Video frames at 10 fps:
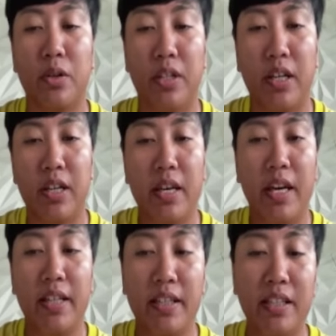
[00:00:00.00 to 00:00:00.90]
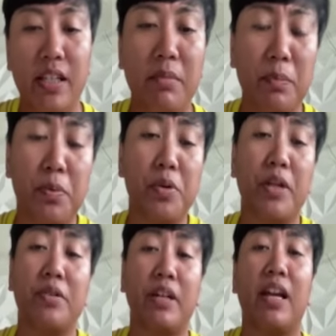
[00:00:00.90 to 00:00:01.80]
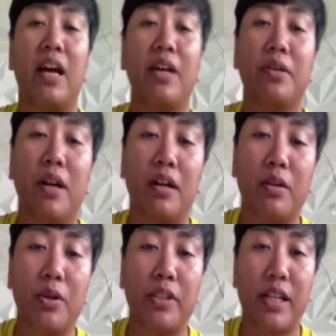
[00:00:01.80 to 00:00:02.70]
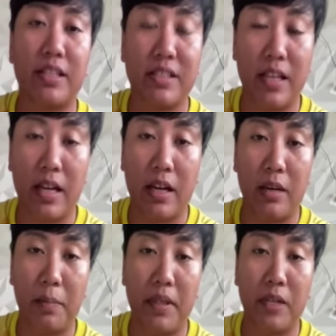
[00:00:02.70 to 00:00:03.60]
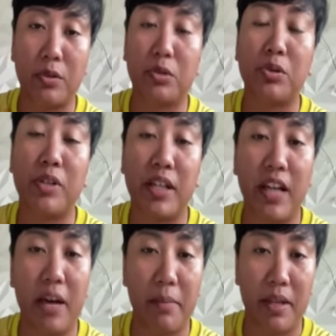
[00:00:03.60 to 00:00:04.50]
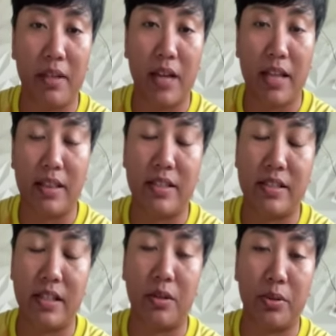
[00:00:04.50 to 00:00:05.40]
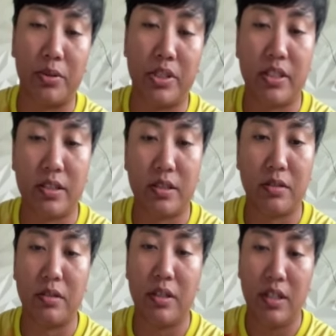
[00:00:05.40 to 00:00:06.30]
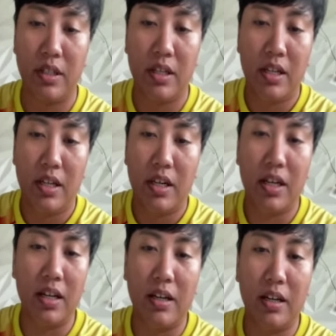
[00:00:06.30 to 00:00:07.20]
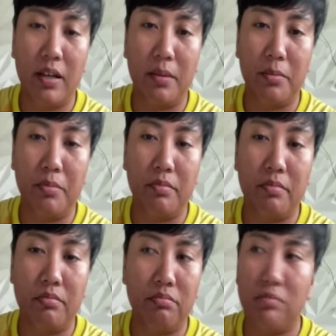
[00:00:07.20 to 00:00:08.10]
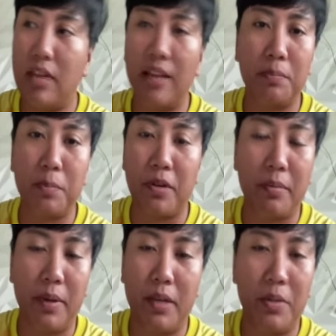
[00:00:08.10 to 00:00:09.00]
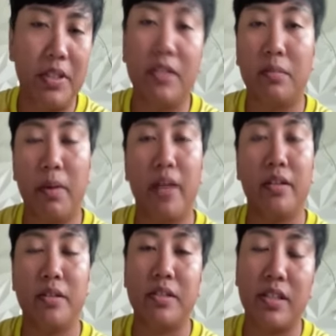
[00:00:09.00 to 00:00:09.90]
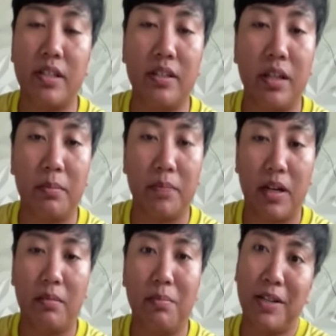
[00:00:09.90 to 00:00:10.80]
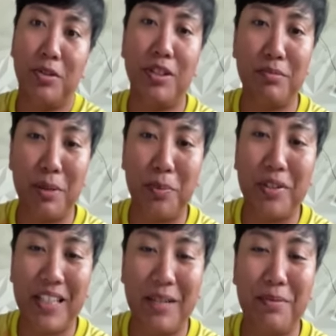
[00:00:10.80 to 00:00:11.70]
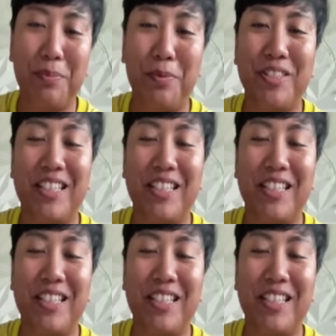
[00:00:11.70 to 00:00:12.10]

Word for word: And mm-hmm. hindi naman po ganun kalayo ang hotels na pinagtutuluyan naming athletes and coaches. So, mm-hmm. um, lahat po kami, we didn't mind using the dump truck. Brand yun naman po, hindi naman Apo. po siya